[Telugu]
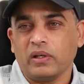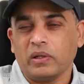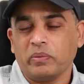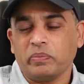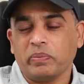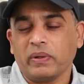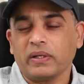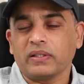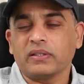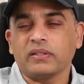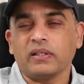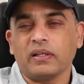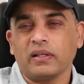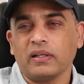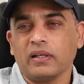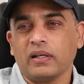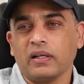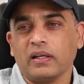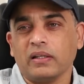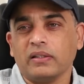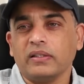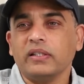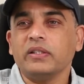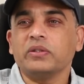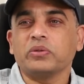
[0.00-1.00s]
వాళ్ళ
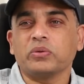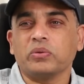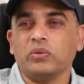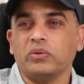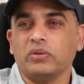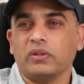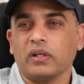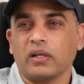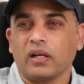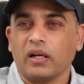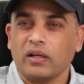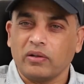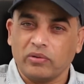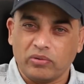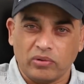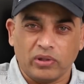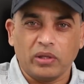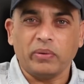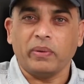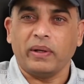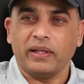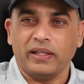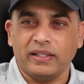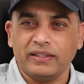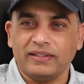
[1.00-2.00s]
పర్సనల్గా తీసుకుంటారు
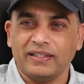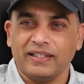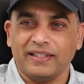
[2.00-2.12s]
అనుకున్నాం అదే